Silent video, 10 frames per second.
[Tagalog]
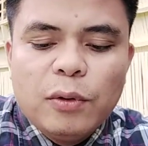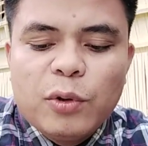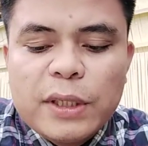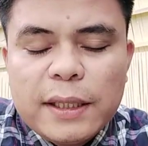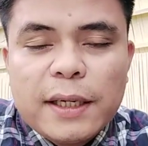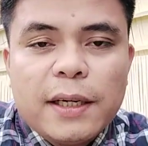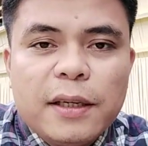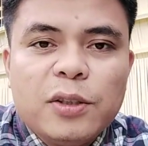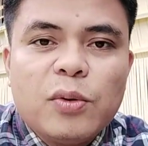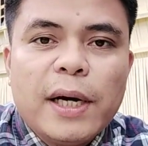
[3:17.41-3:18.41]
usa ta ka
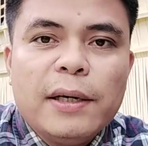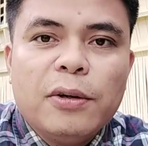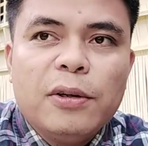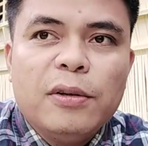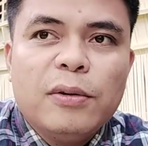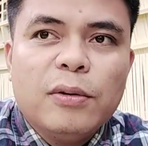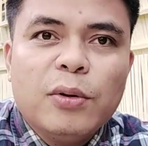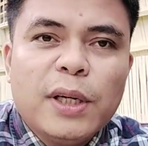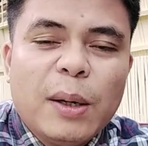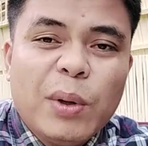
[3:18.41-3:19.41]
Kristohanon
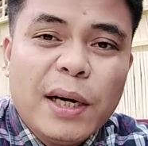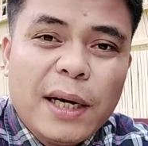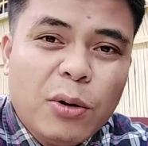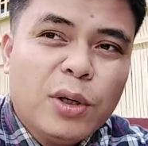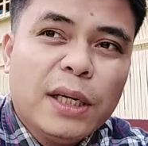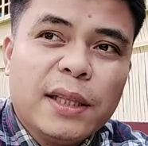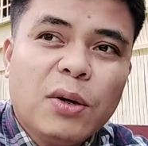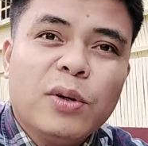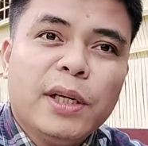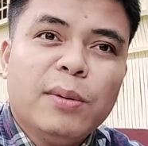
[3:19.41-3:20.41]
unya magkaon kita
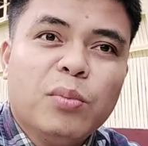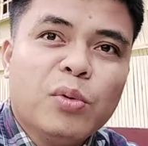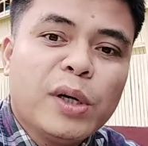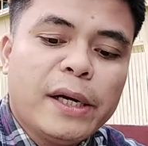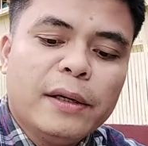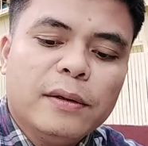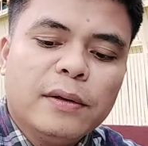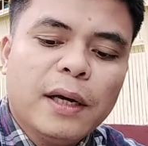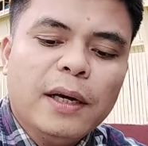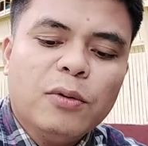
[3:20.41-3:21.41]
og linimbungan
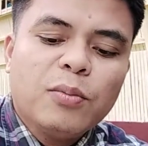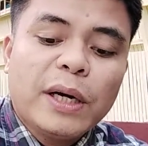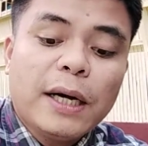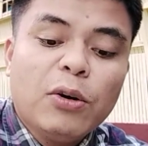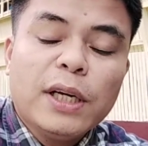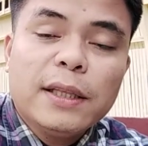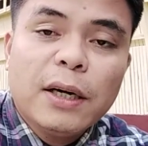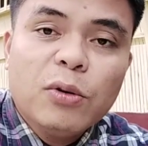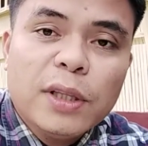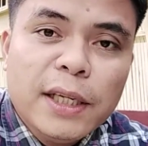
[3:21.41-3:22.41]
okay magkaon
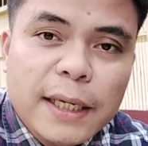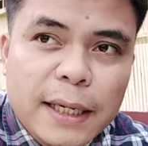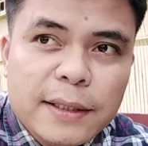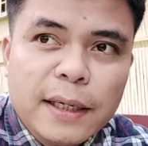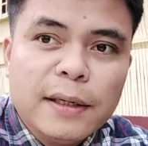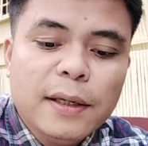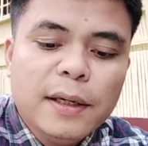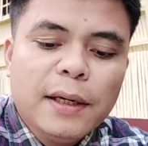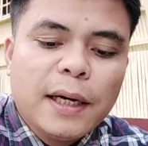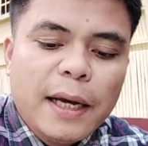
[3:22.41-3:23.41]
kita og tinikasan
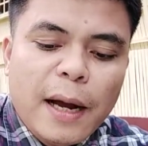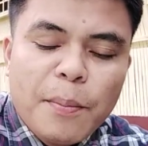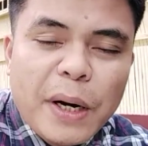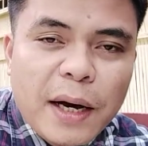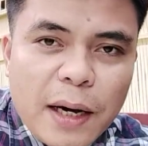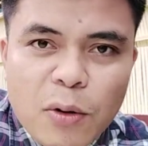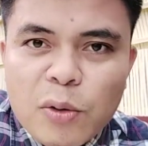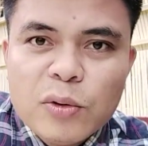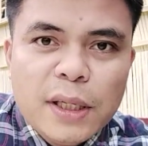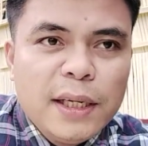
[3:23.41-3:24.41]
kay ang pagkaon
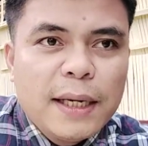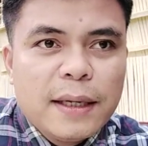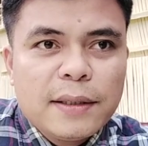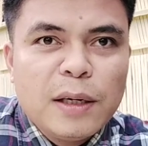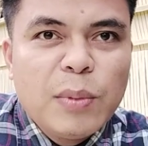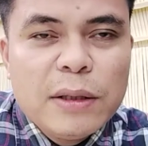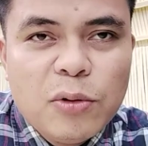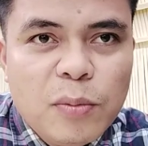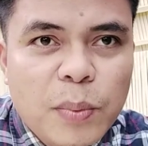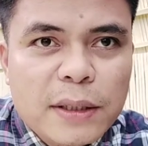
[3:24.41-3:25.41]
og tinikasan
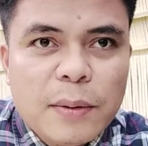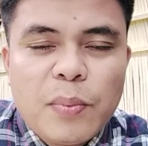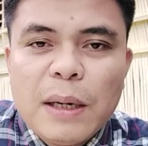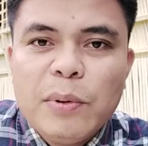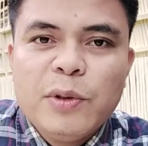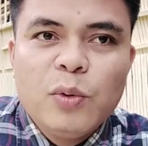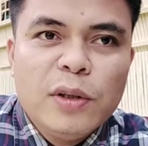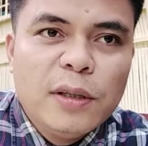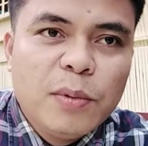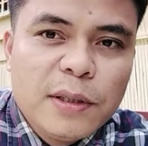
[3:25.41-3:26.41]
matud pa sa Proverbs
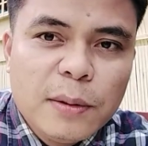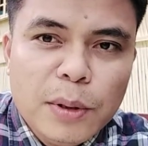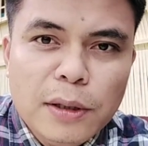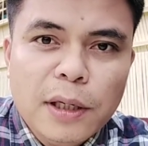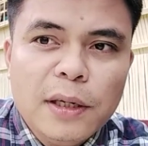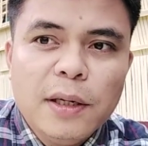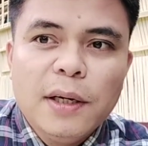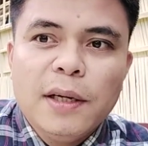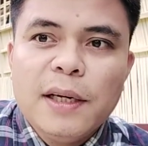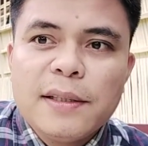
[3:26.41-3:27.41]
20 verse 17
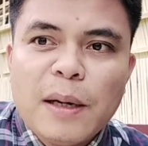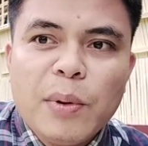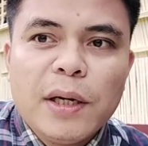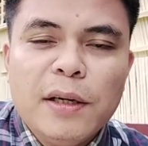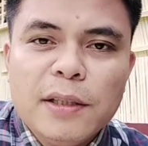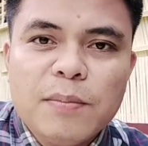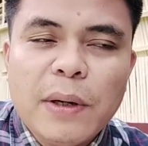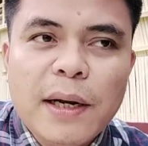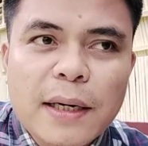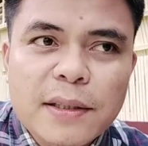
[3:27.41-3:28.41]
Naisama kinis
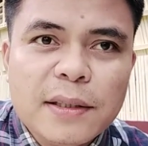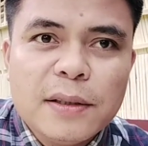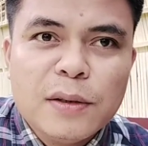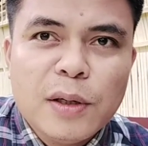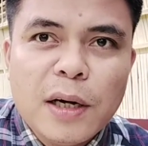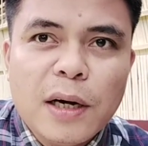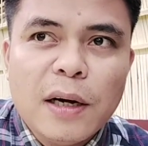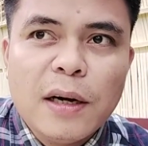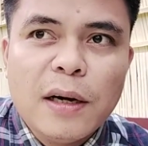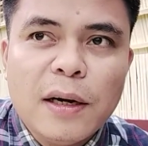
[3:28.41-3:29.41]
balas
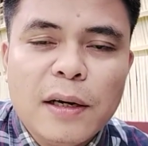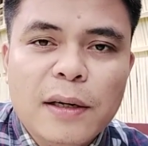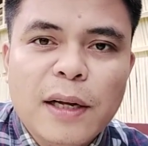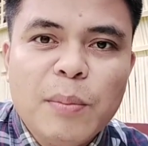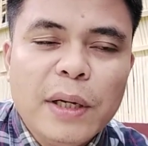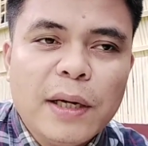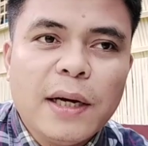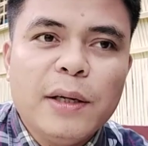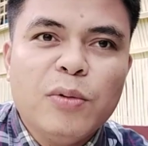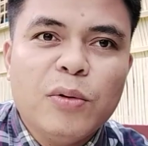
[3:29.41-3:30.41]
nga lami
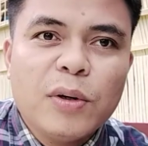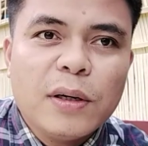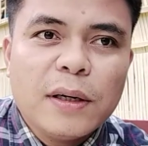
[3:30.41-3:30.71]
kayong